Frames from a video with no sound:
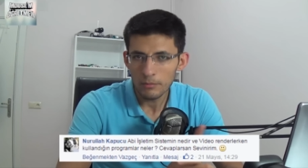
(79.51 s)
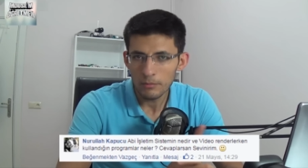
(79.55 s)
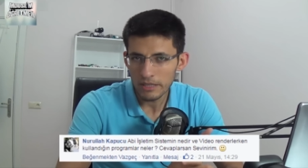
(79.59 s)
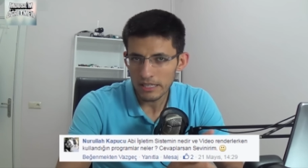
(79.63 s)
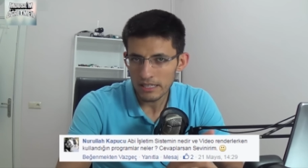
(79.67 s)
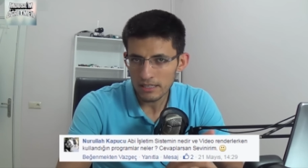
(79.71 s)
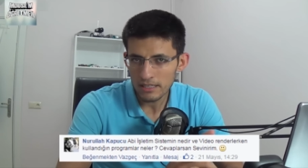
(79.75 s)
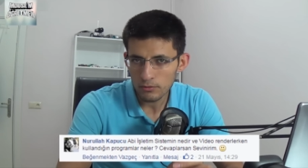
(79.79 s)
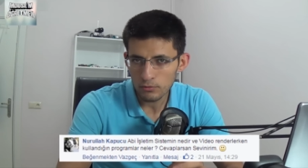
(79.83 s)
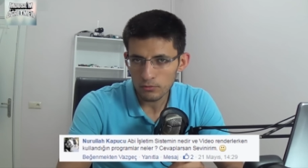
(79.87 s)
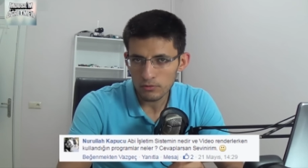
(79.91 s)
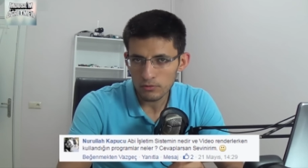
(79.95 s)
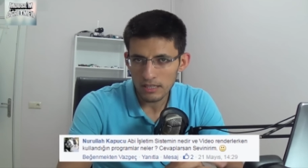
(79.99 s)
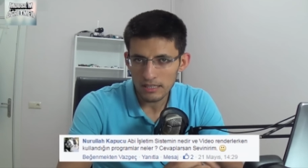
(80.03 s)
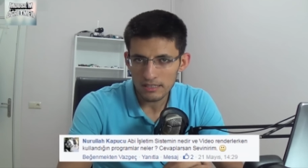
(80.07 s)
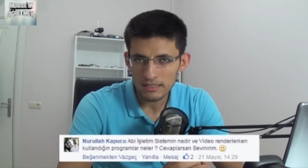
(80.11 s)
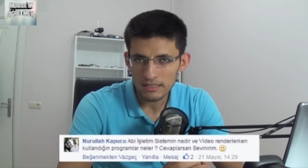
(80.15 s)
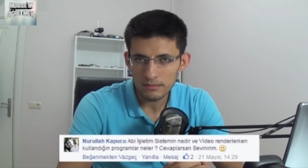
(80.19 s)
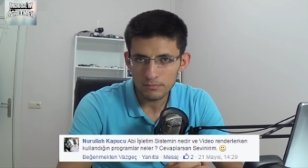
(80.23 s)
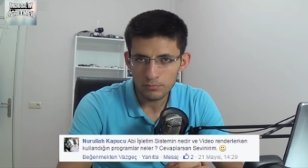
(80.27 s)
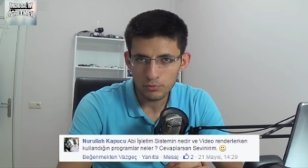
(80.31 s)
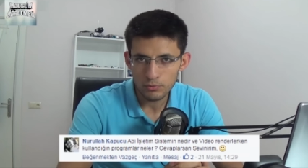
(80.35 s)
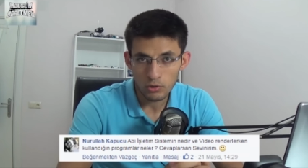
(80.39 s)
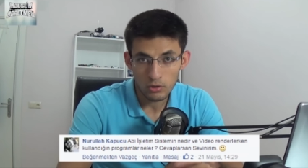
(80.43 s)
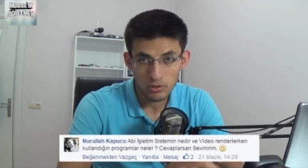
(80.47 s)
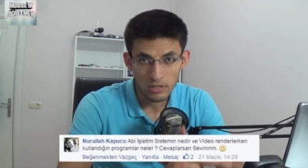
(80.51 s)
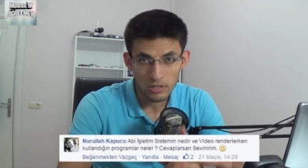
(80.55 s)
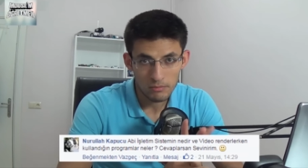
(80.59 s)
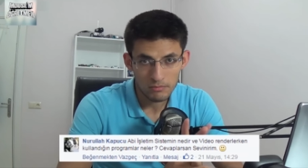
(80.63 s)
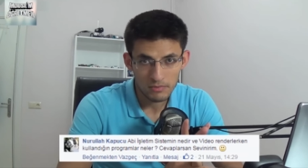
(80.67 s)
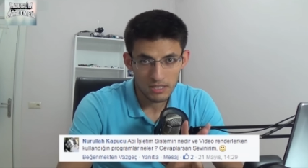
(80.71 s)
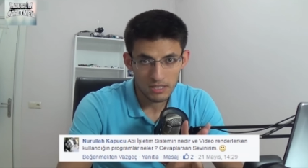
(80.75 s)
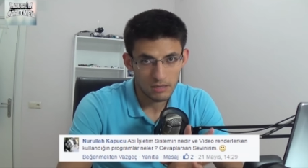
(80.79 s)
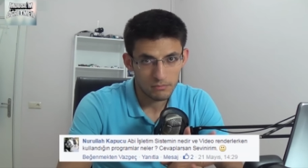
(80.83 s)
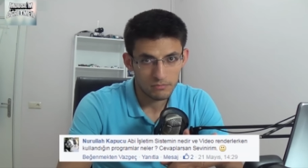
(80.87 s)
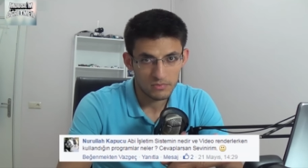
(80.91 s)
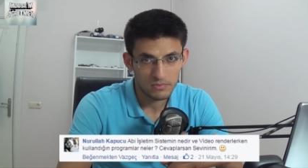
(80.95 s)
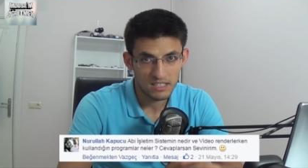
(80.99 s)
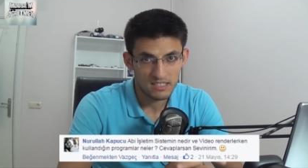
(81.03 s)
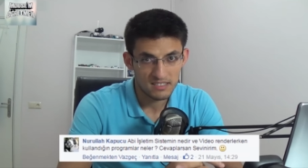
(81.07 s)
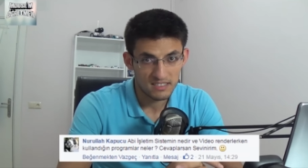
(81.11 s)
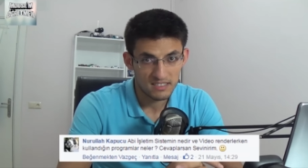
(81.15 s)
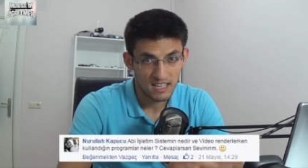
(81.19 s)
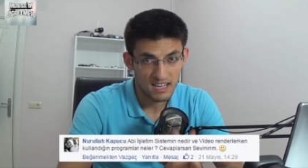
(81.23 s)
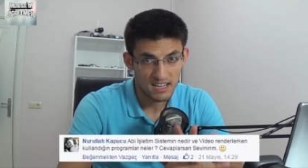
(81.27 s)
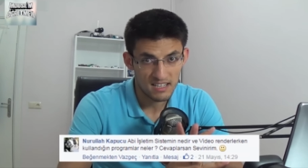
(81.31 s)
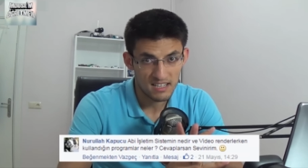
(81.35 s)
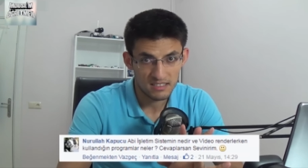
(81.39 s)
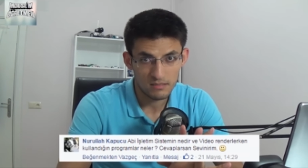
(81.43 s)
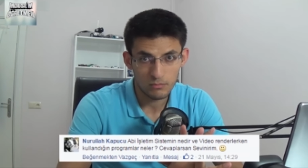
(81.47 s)
Ama ilk kullandığım program
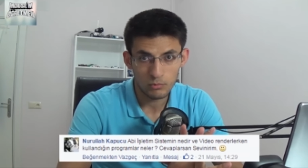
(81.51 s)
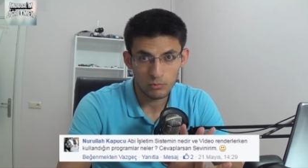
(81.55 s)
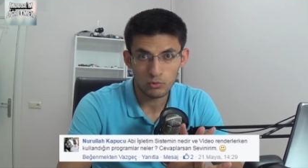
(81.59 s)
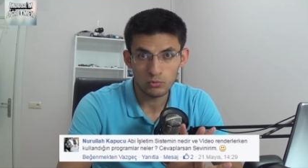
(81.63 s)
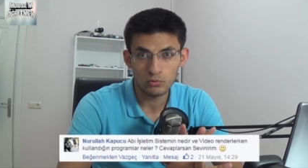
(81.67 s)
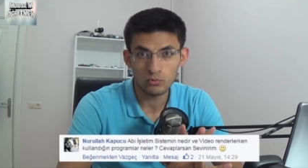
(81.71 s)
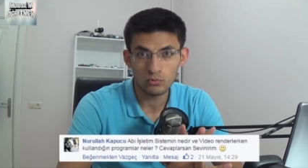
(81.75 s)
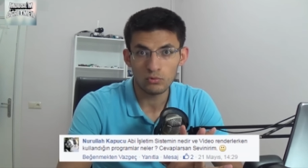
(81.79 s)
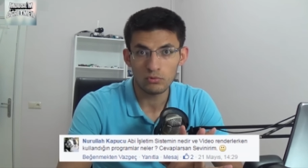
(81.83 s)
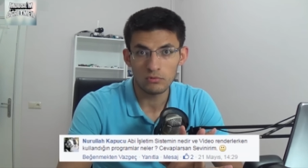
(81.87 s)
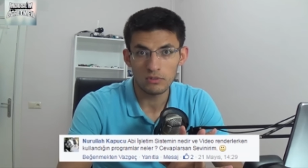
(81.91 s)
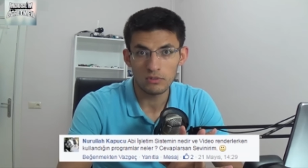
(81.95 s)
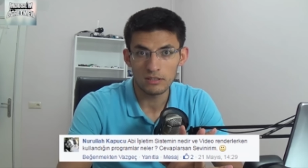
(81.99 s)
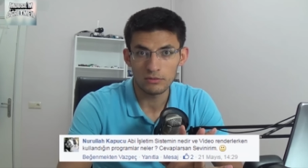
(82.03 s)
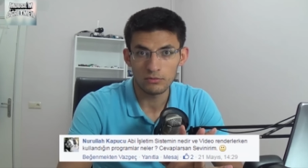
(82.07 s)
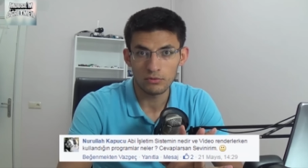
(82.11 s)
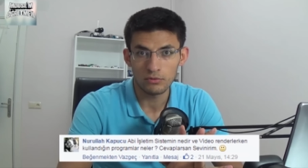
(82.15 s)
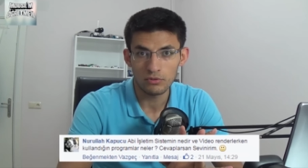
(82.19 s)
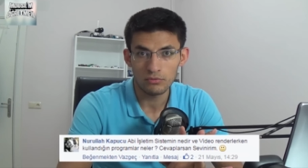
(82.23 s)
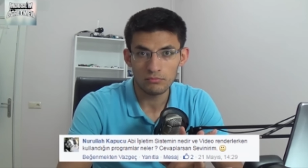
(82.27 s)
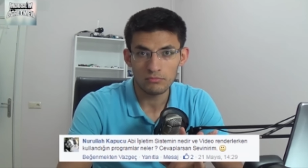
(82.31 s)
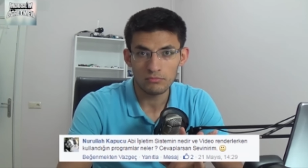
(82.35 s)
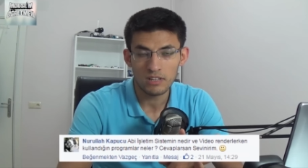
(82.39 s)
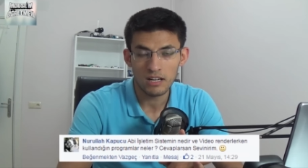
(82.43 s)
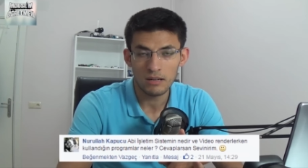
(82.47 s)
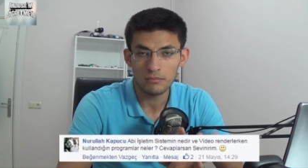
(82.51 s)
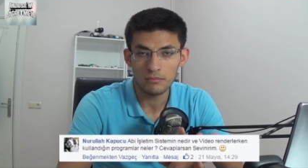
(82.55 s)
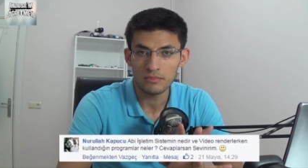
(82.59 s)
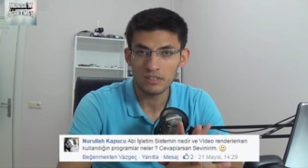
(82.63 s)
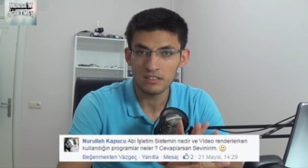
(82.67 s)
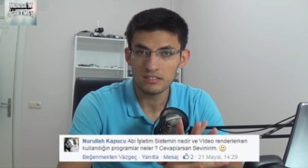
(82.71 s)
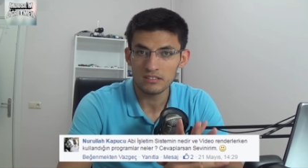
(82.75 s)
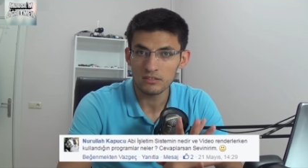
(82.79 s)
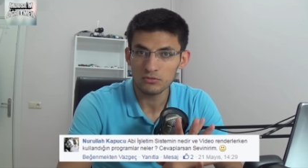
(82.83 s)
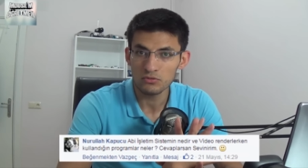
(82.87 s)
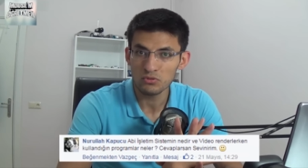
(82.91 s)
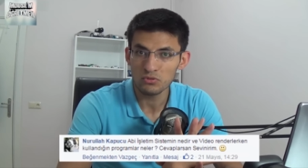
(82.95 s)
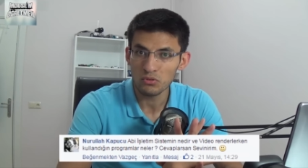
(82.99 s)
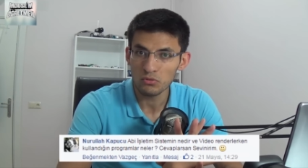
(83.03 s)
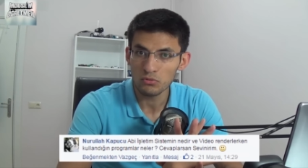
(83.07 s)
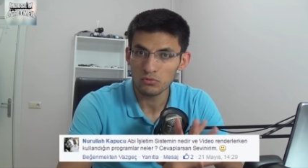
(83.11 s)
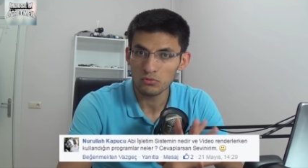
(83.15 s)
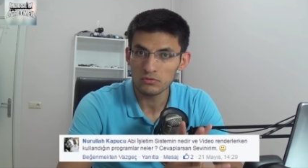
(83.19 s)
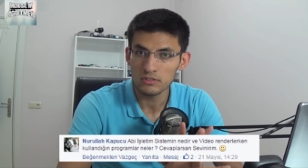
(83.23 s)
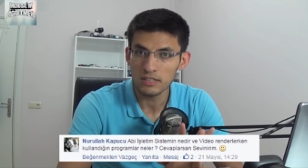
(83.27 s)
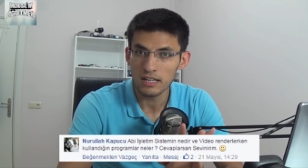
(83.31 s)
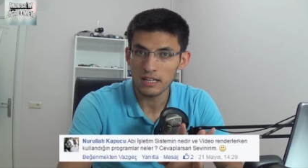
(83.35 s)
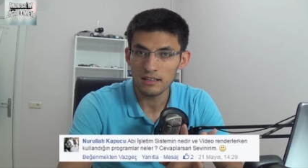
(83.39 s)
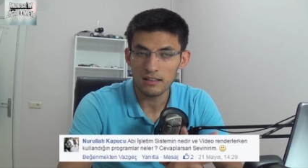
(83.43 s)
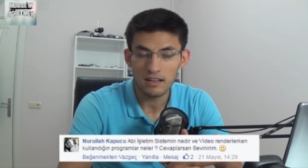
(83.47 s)
Camtasia. Her zaman onu kullanıyorum. Camtasia
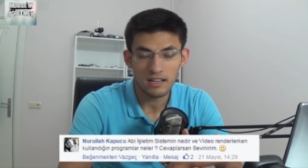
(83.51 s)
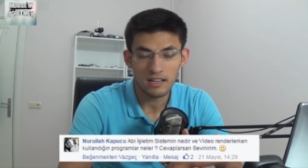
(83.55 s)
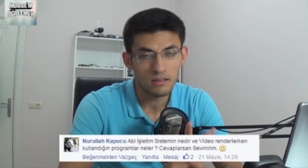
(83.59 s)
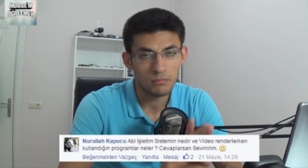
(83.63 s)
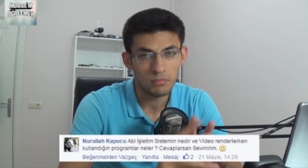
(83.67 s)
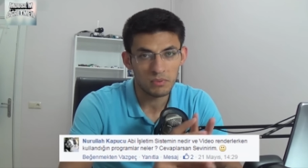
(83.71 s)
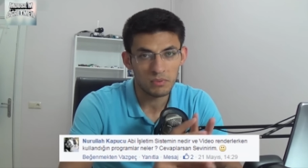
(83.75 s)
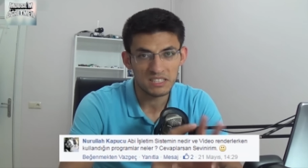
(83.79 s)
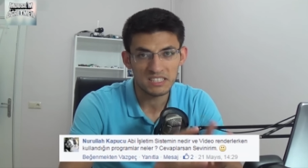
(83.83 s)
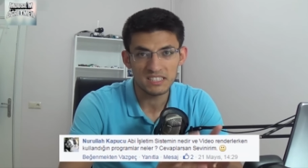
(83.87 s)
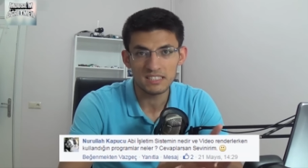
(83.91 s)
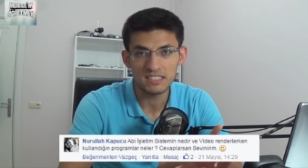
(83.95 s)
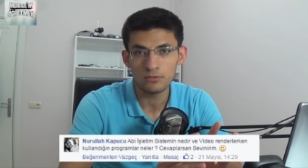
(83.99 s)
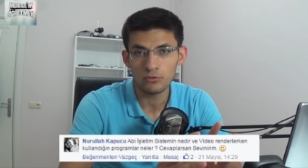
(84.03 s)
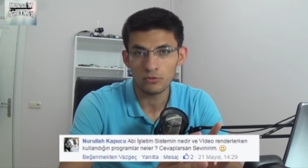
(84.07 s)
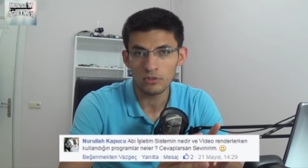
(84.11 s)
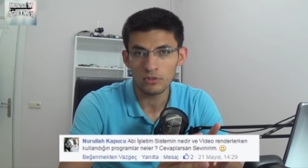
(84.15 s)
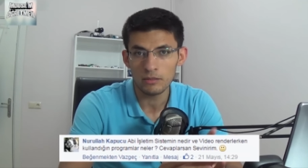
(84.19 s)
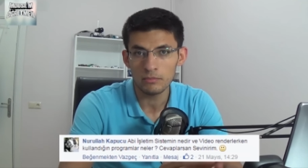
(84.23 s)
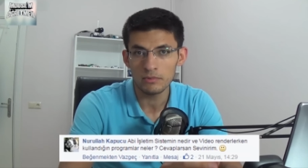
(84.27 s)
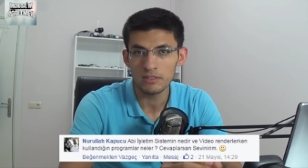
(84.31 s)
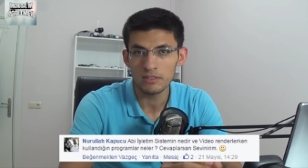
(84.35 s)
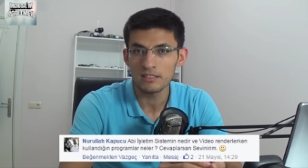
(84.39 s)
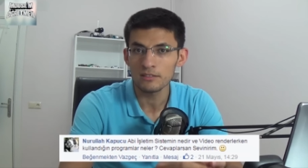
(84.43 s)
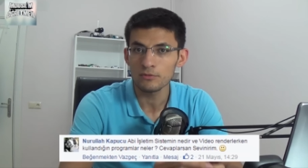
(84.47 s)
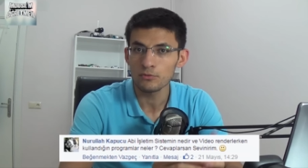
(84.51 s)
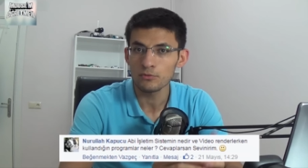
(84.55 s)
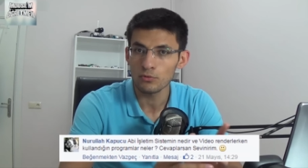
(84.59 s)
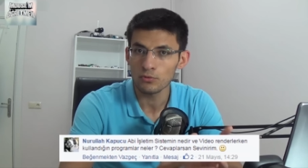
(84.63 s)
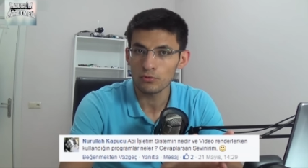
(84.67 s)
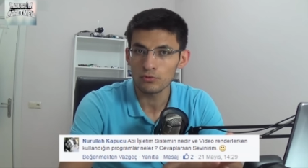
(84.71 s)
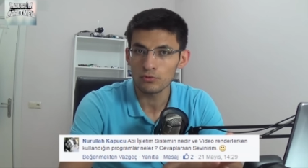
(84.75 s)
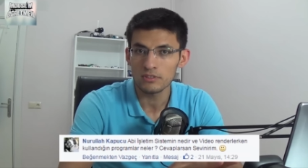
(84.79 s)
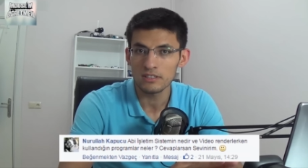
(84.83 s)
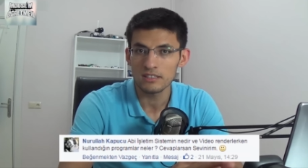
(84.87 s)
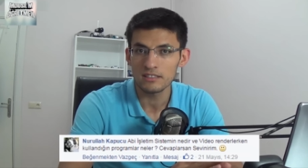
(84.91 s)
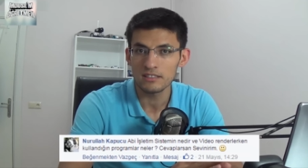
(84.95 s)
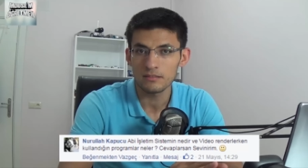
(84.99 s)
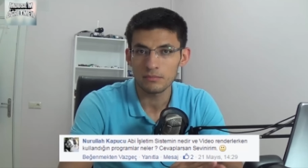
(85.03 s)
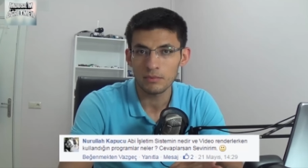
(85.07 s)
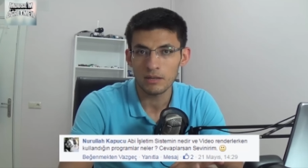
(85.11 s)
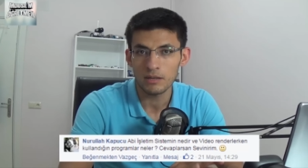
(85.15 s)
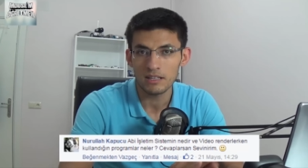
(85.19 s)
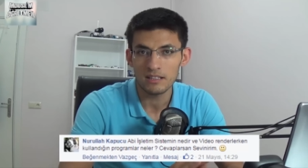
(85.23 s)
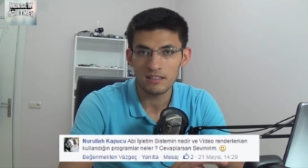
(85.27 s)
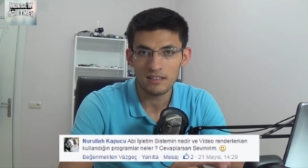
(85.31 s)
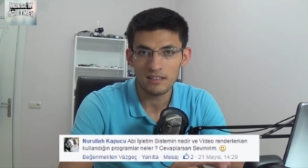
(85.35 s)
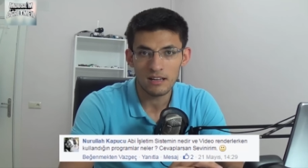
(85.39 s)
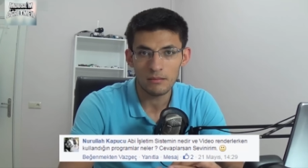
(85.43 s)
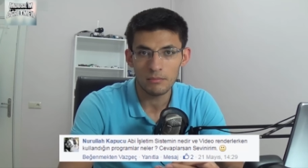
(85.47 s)
çok güzel. Hani basit olabilir görüntü
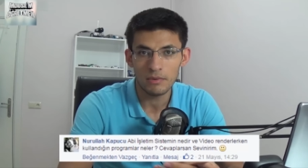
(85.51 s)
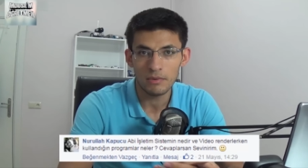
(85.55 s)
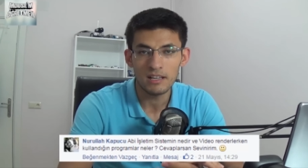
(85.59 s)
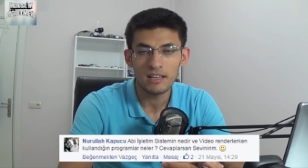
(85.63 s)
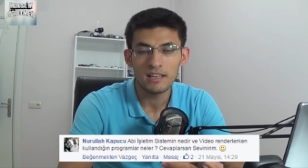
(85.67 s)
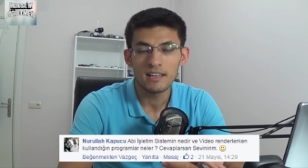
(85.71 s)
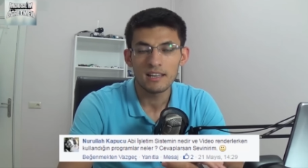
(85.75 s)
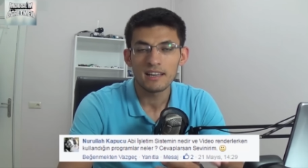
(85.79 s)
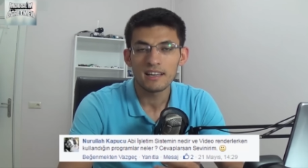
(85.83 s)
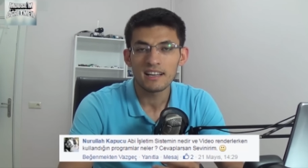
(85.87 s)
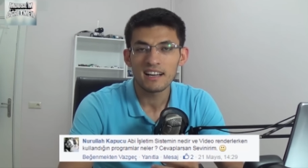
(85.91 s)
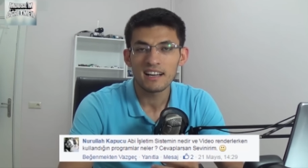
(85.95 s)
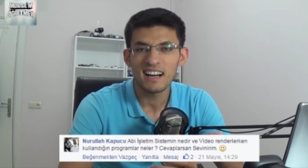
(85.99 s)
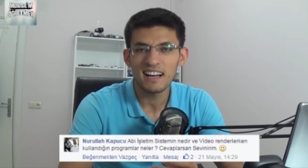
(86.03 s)
itibariyle ama